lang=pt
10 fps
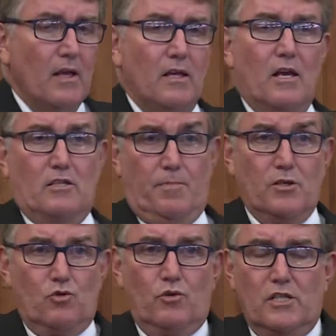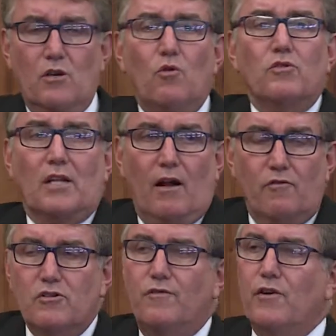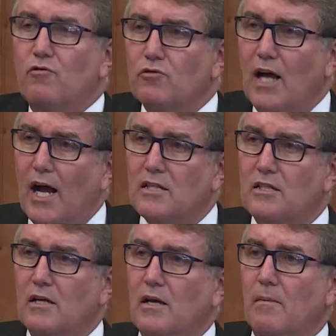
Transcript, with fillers: e as pessoas encontravam dificuldade